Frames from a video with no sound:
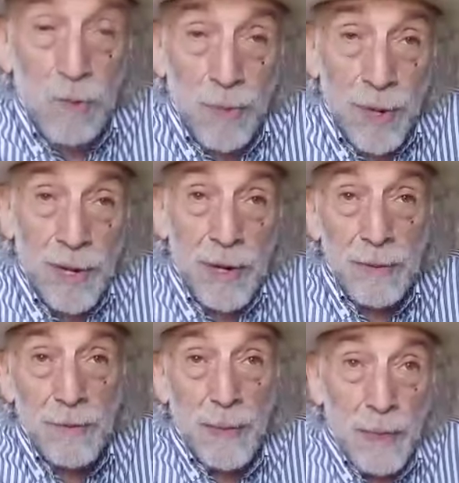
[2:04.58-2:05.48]
cumprir
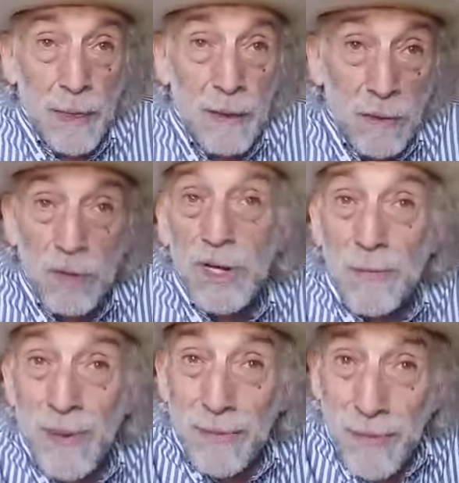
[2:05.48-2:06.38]
no
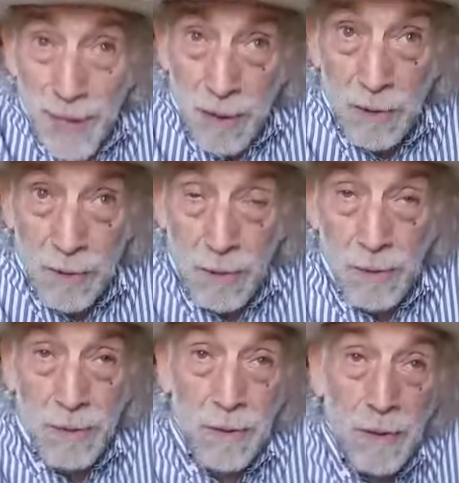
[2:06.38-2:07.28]
dia 1
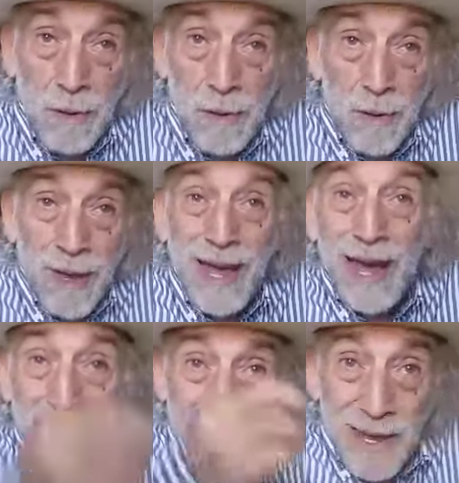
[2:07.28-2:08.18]

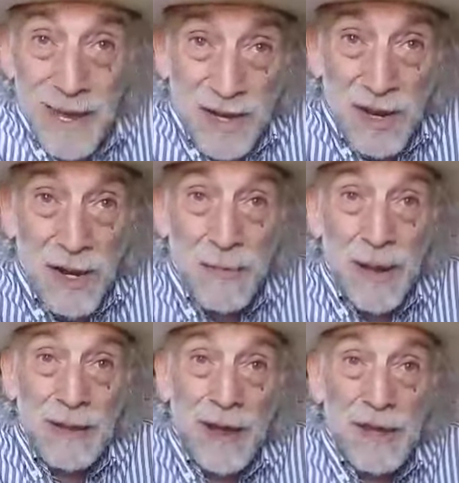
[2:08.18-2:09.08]
garante a
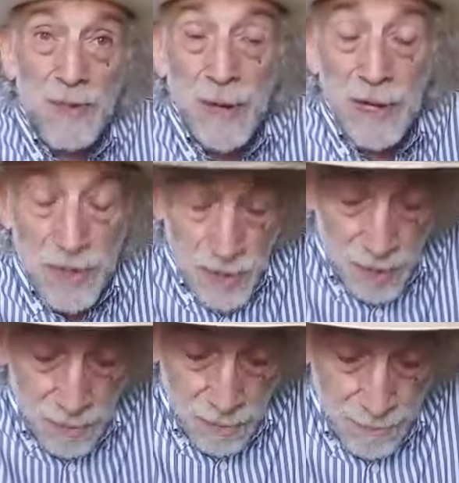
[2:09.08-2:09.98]
liberdade de
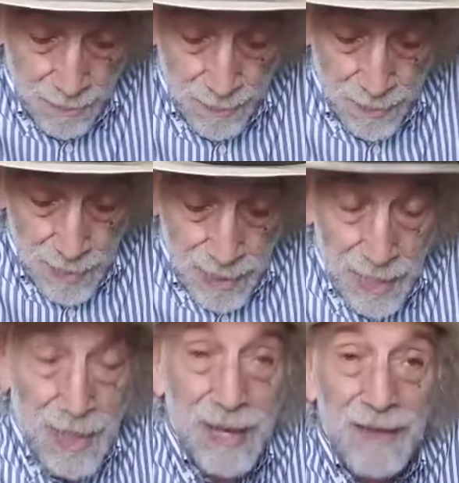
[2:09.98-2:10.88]
expressão
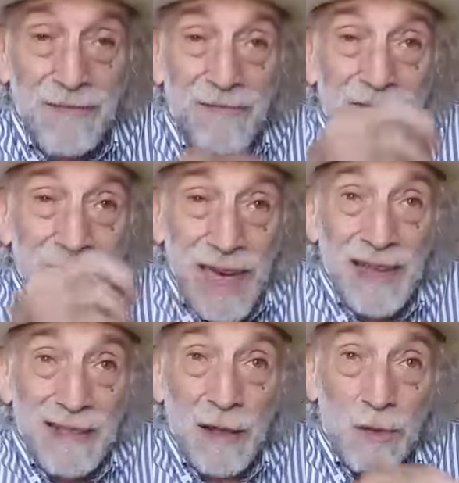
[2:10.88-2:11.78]
e
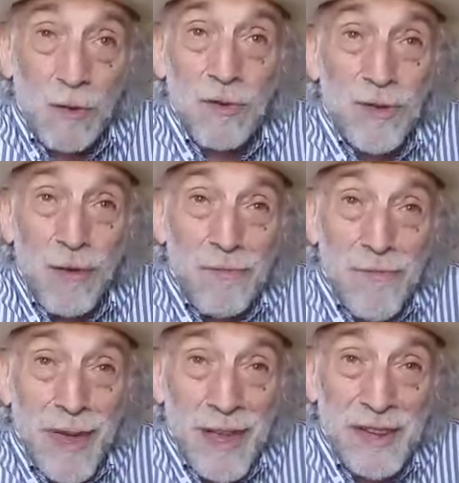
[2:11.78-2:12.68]
veda
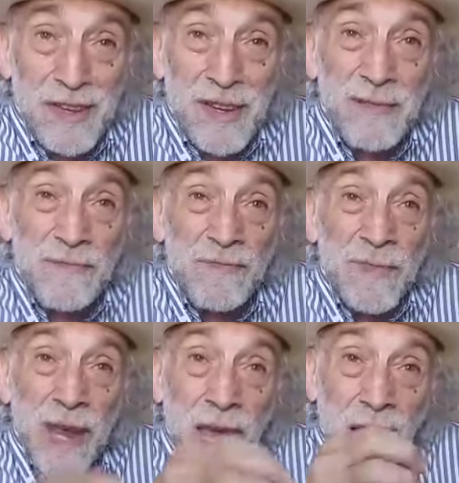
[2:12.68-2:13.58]
totalmente
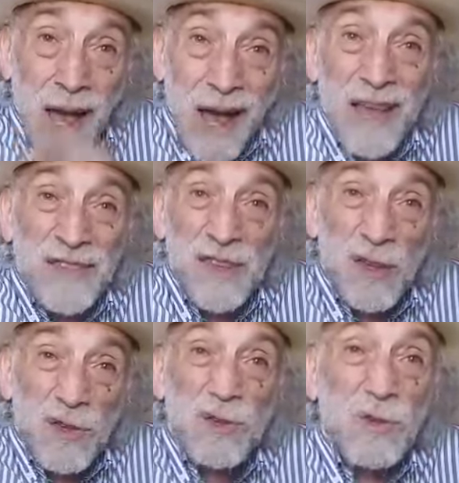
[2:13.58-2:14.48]
a
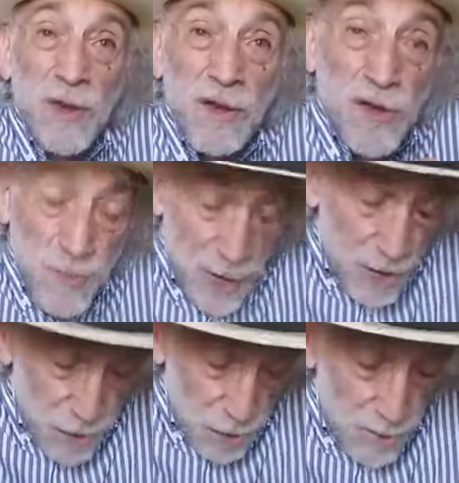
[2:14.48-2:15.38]
censura aos
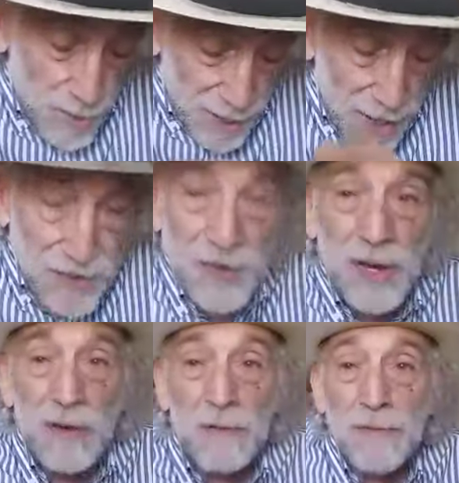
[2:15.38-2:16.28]
meios de
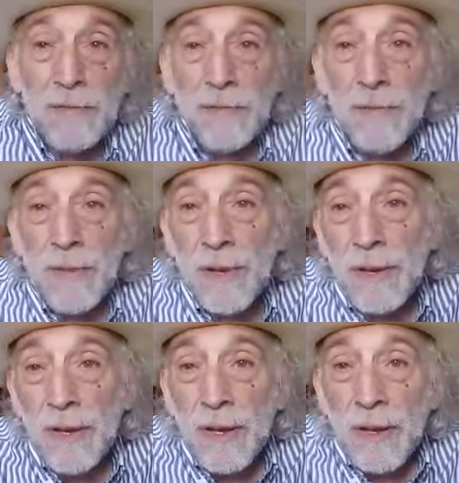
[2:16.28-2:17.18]
comunicação.
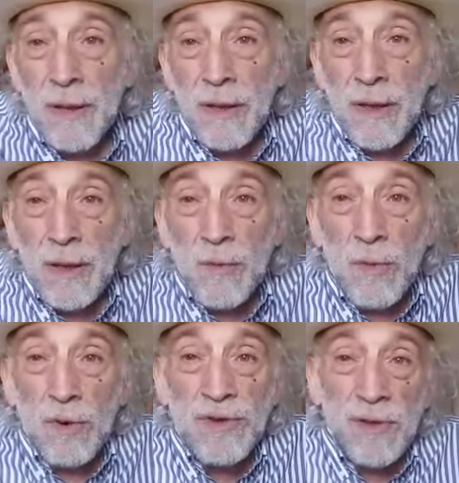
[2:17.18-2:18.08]

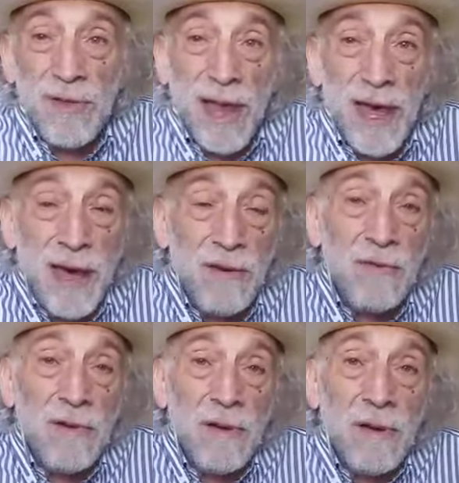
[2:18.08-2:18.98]

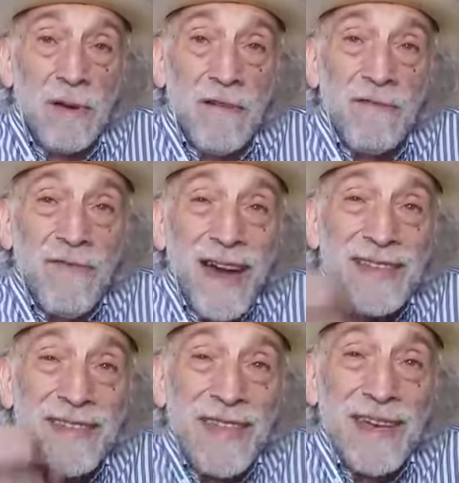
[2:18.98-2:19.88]
Bolsonaro
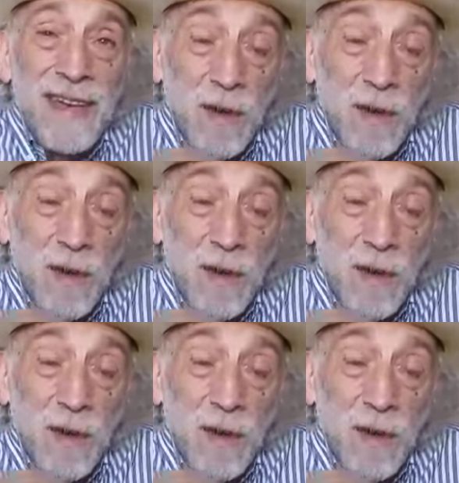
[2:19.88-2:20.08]
vai ter